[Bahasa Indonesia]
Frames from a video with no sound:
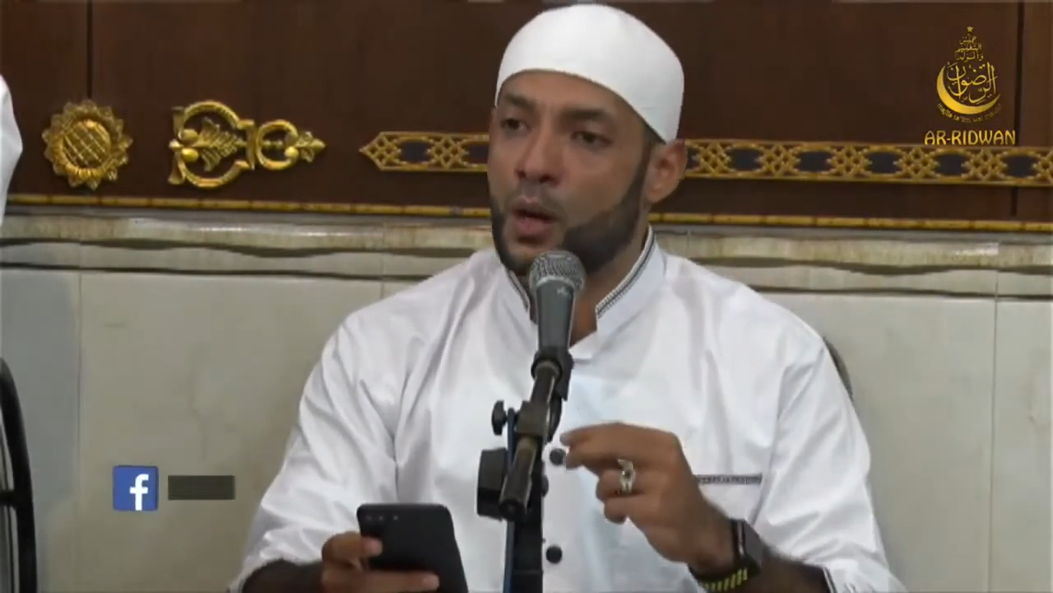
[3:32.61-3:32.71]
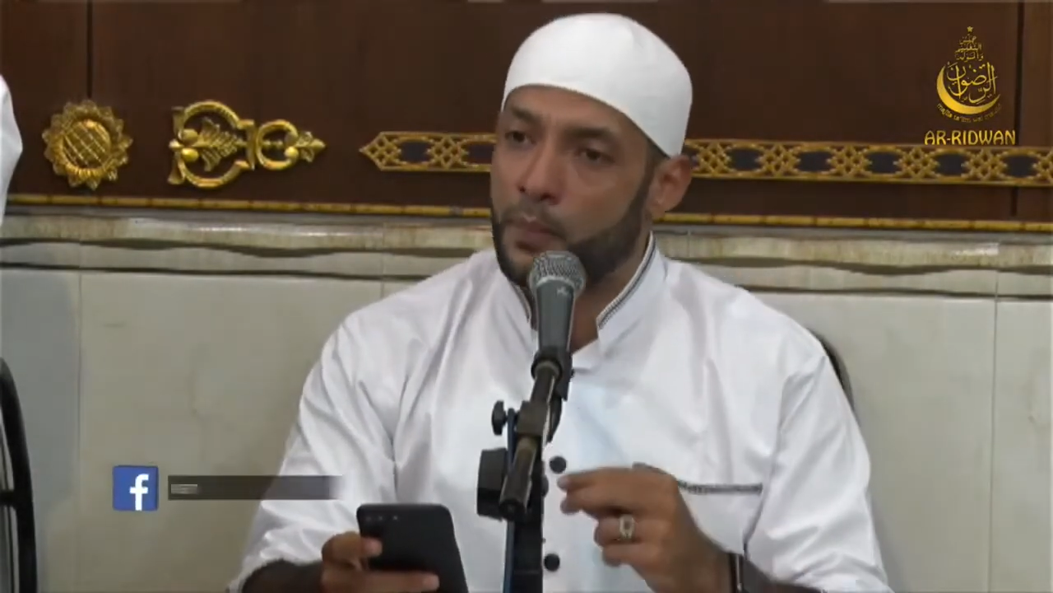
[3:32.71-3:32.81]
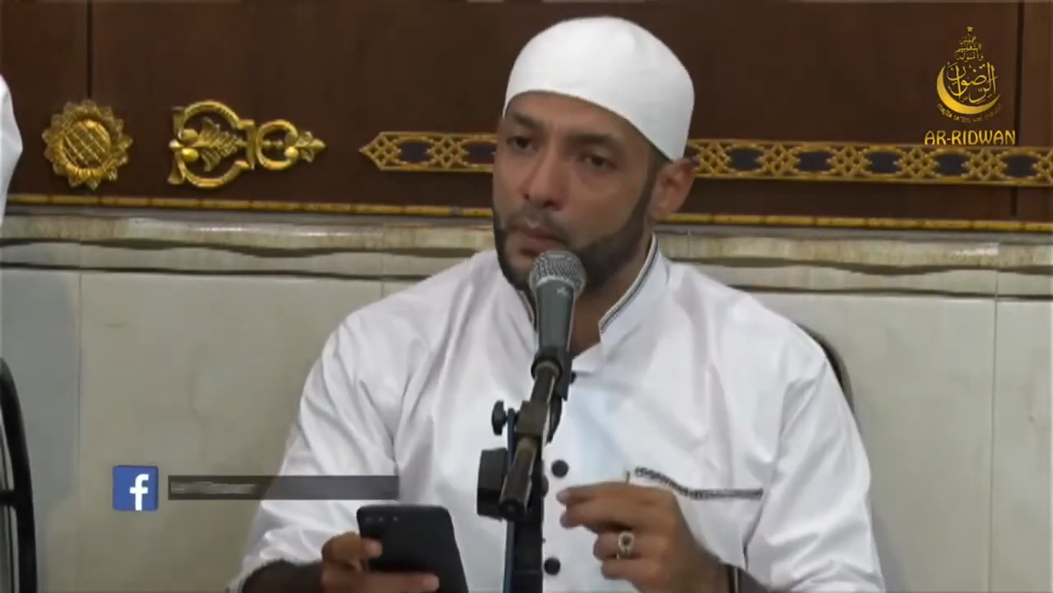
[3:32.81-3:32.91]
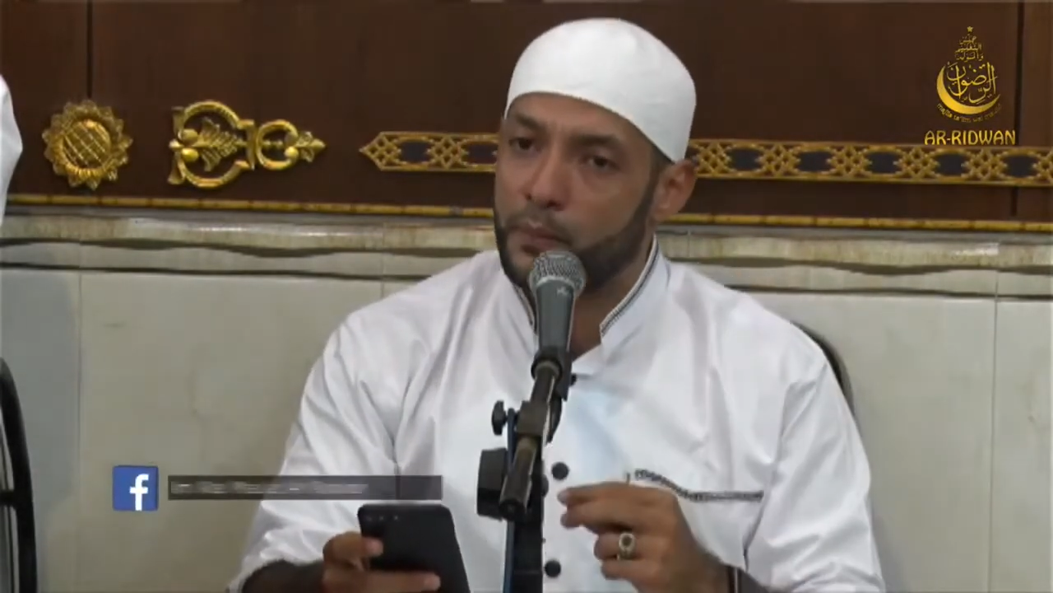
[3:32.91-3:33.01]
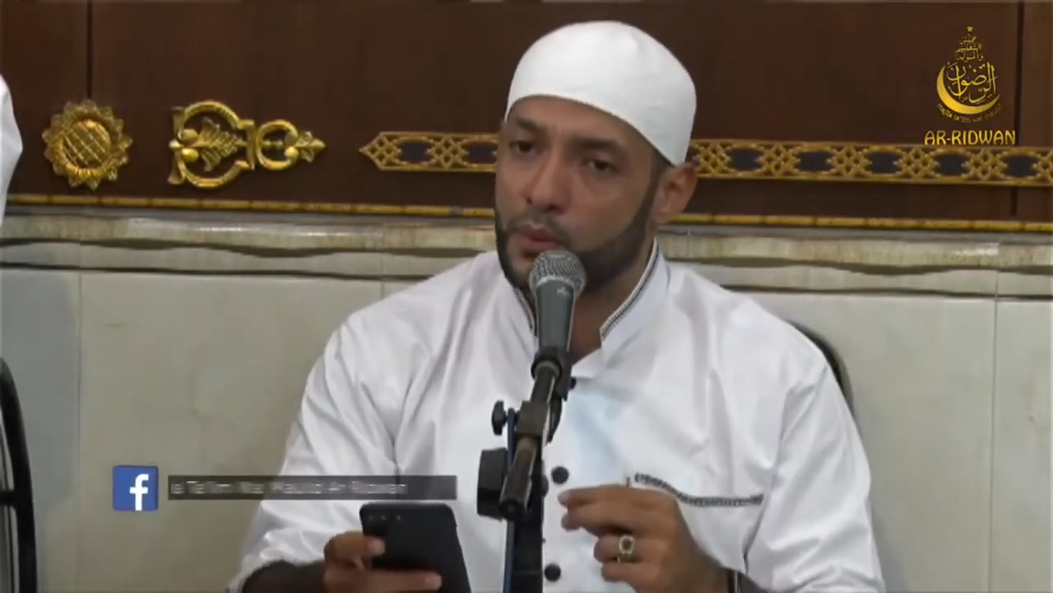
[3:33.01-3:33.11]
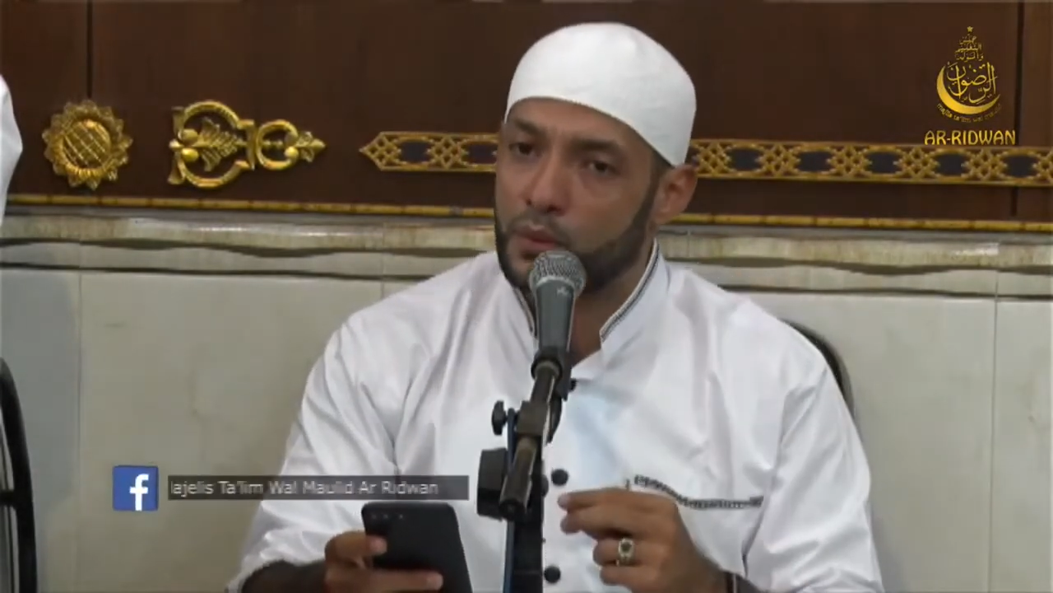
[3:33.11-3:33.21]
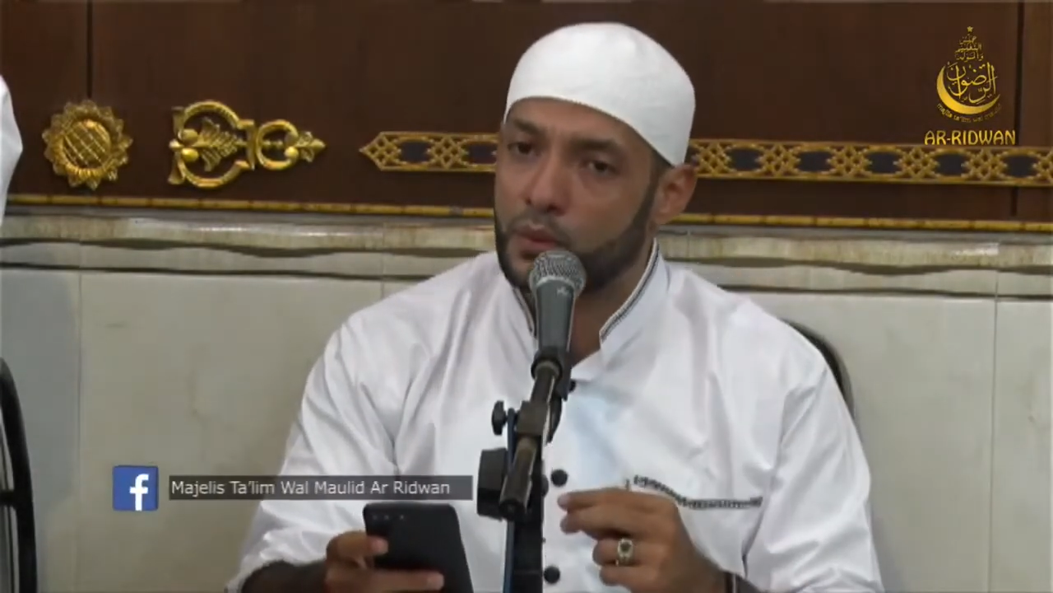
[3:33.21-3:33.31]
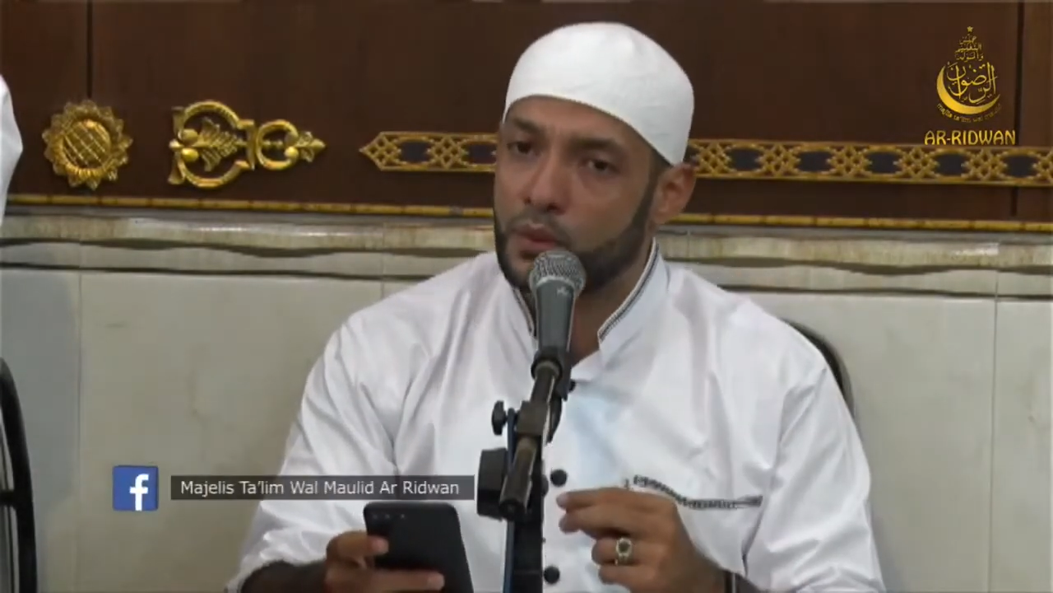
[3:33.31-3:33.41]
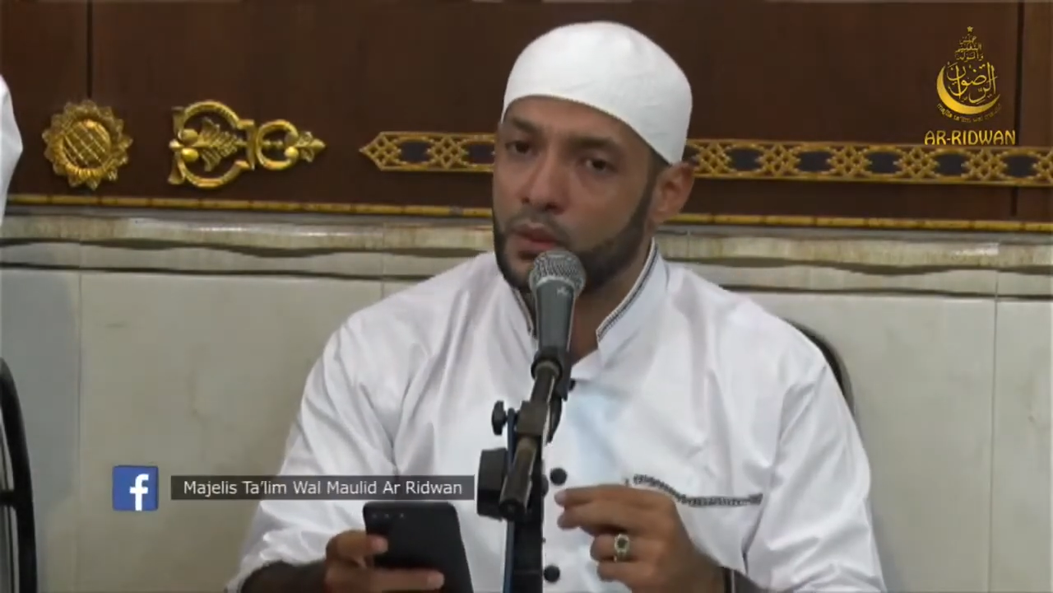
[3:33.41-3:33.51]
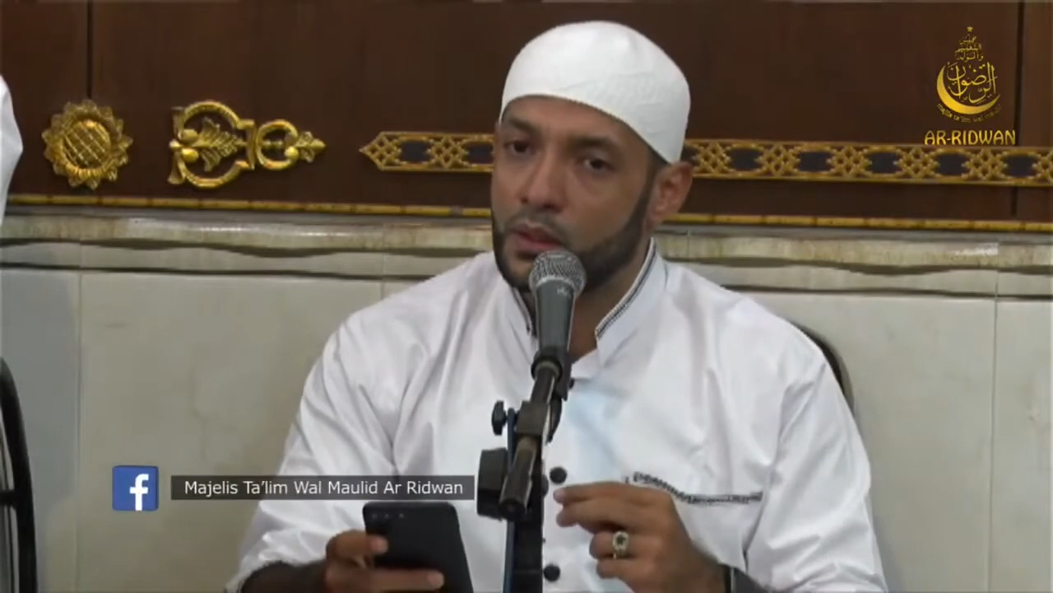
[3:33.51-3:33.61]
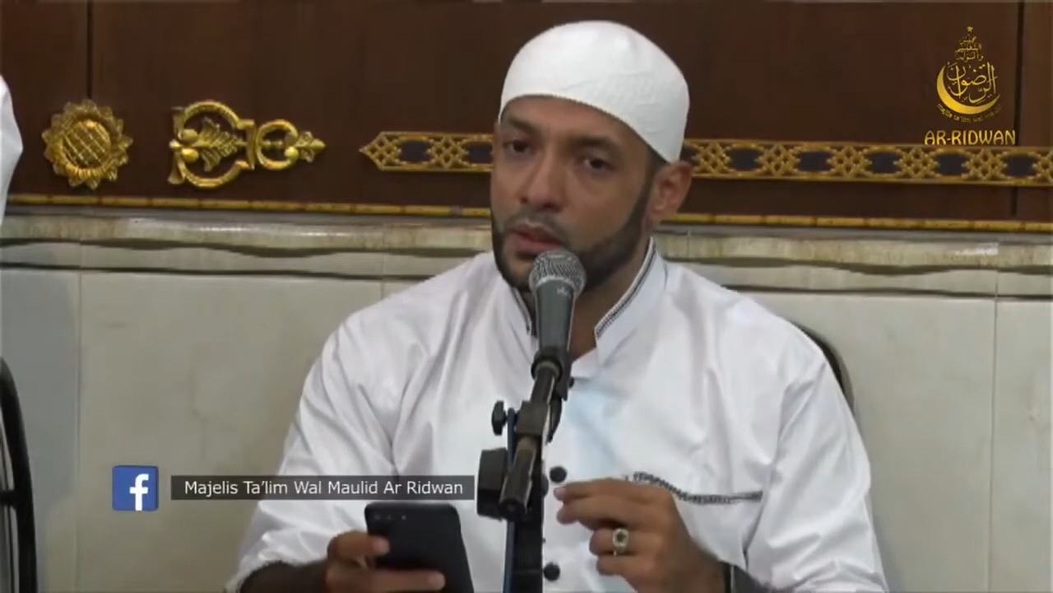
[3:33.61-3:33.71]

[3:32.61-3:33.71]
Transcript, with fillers: apapun